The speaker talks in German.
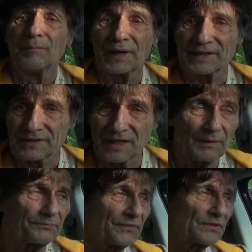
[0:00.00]
Pech
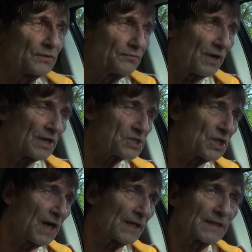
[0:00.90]
gehabt, wenn du die falschen
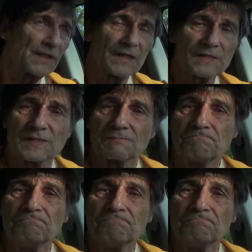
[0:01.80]
Ahnen hast.